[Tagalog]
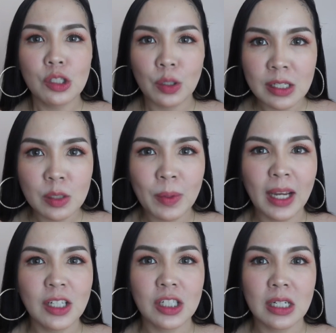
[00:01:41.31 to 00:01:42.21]
So as we
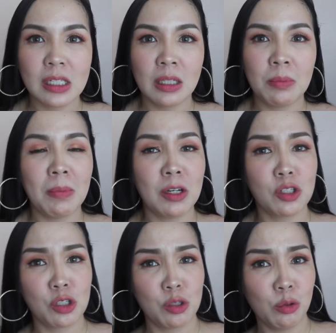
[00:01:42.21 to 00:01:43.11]
age kasi, di ba,
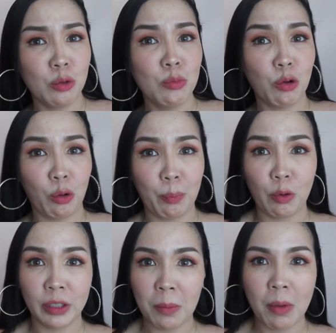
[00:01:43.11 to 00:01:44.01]
medyo
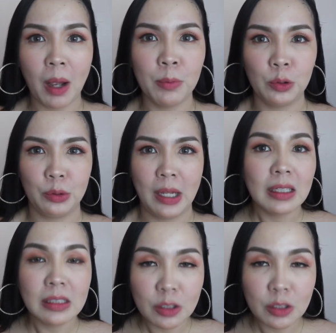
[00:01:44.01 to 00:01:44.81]
rumurupok na yung mga buto natin.